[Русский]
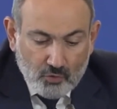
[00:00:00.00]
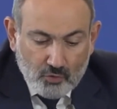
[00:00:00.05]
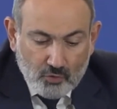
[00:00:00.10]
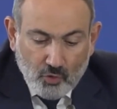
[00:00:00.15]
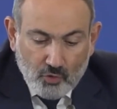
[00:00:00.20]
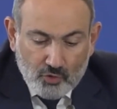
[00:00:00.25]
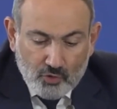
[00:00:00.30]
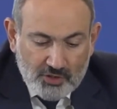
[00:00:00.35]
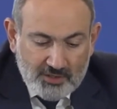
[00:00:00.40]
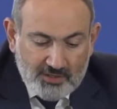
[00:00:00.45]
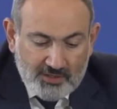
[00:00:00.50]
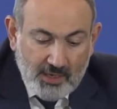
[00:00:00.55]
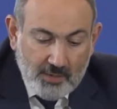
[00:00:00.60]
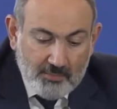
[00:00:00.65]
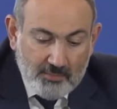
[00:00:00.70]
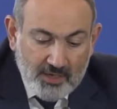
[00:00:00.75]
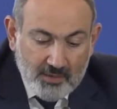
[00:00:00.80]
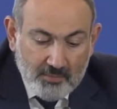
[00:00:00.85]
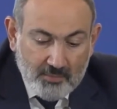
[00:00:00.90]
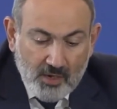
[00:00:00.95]
То, то же
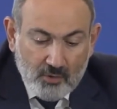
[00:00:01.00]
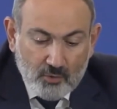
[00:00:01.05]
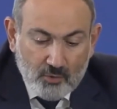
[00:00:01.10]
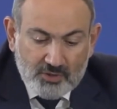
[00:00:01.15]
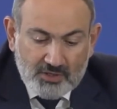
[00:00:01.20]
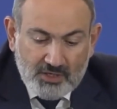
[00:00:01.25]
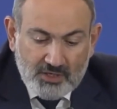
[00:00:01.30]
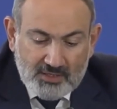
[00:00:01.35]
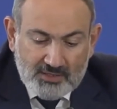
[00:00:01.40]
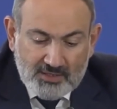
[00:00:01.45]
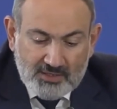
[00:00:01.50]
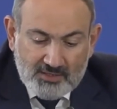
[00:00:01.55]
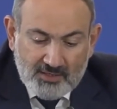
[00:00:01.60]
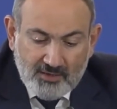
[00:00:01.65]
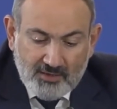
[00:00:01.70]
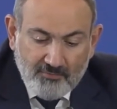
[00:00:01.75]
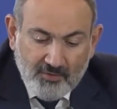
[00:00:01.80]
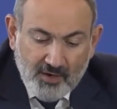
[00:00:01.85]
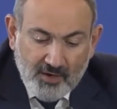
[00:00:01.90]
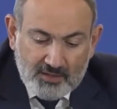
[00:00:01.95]
самое могу
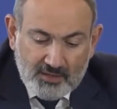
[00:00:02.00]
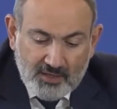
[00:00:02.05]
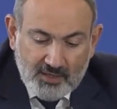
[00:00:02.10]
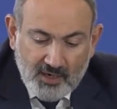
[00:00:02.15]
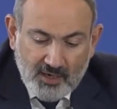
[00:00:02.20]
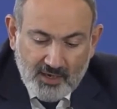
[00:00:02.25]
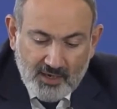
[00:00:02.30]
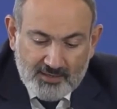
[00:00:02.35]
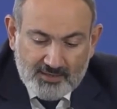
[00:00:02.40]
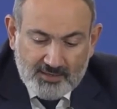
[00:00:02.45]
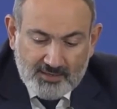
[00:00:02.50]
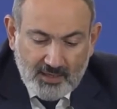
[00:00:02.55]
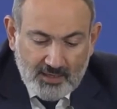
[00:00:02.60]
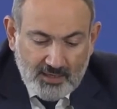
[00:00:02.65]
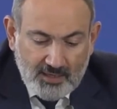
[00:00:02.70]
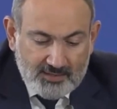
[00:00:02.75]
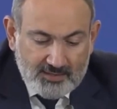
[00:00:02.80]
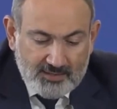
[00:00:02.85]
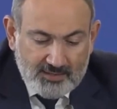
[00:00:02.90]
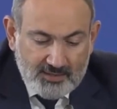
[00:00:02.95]
сказать о фактах
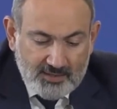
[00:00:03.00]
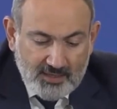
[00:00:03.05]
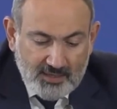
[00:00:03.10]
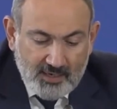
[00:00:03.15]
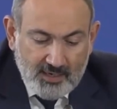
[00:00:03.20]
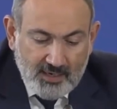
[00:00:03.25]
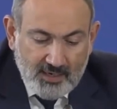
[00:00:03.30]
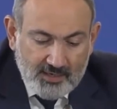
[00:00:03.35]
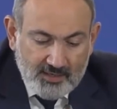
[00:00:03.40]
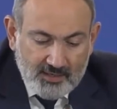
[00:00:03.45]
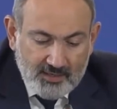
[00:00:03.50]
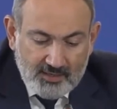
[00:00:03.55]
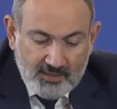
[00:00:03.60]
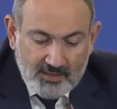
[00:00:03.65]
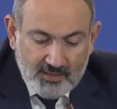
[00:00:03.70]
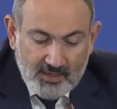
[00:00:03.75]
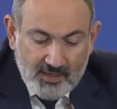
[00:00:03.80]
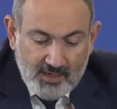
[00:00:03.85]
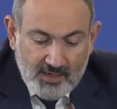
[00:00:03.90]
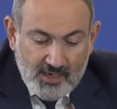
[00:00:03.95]
эскалации на
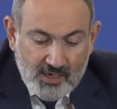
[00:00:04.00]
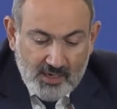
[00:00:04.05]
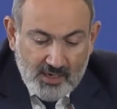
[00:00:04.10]
границе